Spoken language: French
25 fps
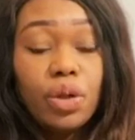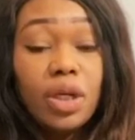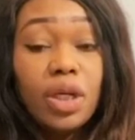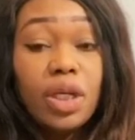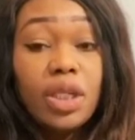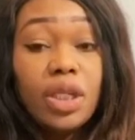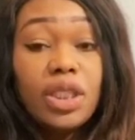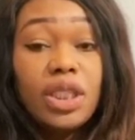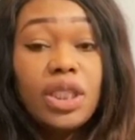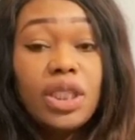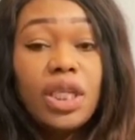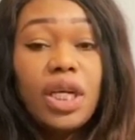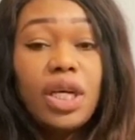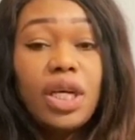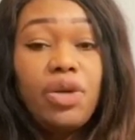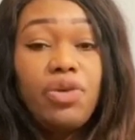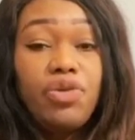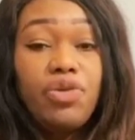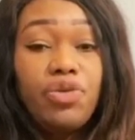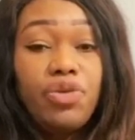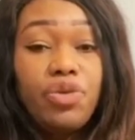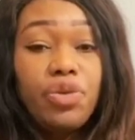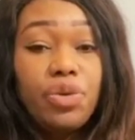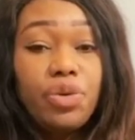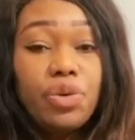Je
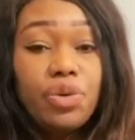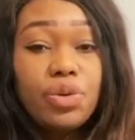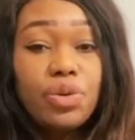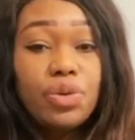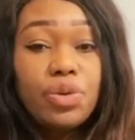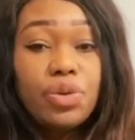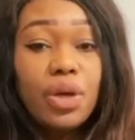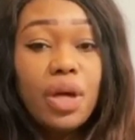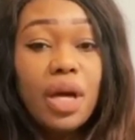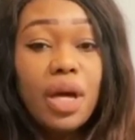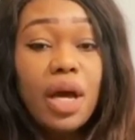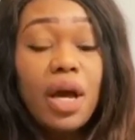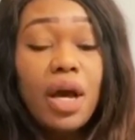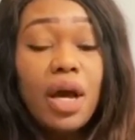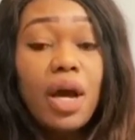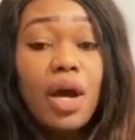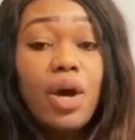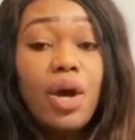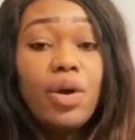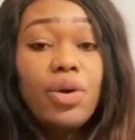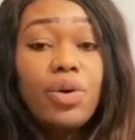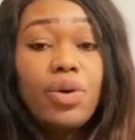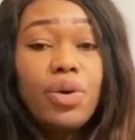refuse que